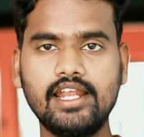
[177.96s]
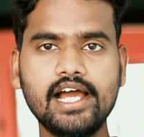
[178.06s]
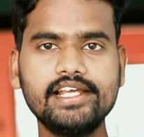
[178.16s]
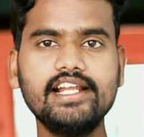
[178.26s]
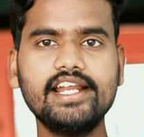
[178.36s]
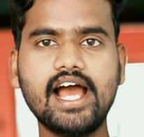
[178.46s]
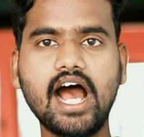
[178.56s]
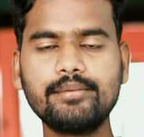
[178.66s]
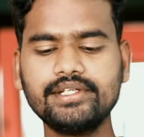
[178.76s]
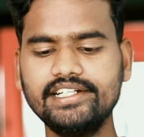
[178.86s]
లాగిన్ అనే
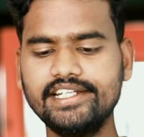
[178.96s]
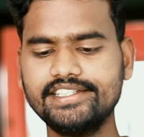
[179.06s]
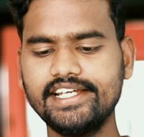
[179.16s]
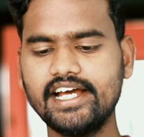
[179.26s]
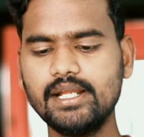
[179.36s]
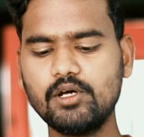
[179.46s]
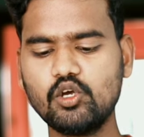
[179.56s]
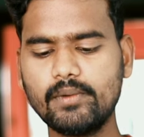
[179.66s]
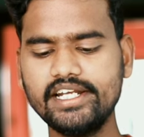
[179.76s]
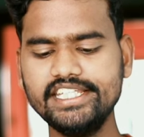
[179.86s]
ఆప్షన్ని క్లిక్ చేయగానే
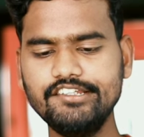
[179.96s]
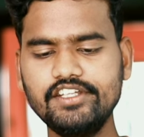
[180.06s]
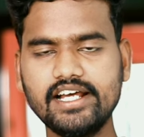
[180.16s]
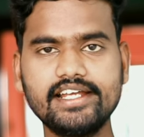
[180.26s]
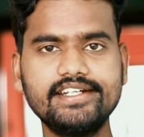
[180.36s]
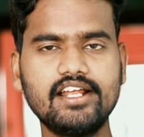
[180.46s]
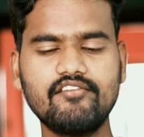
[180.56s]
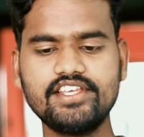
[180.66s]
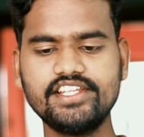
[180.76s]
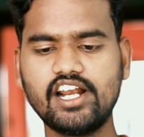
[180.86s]
మనకు మళ్ళీ ఈ విధంగా
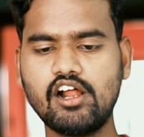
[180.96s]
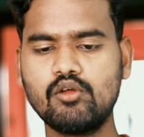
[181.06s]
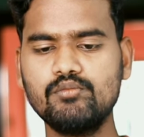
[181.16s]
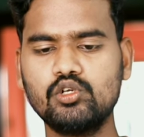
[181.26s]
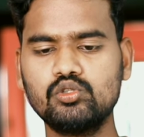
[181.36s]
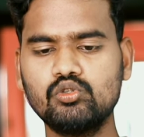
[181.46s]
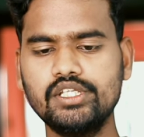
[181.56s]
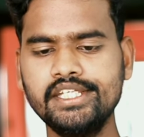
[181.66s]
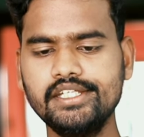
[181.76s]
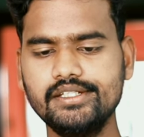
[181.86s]
ఇంటర్ఫేస్ అయితే రావడం జరుగుతుంది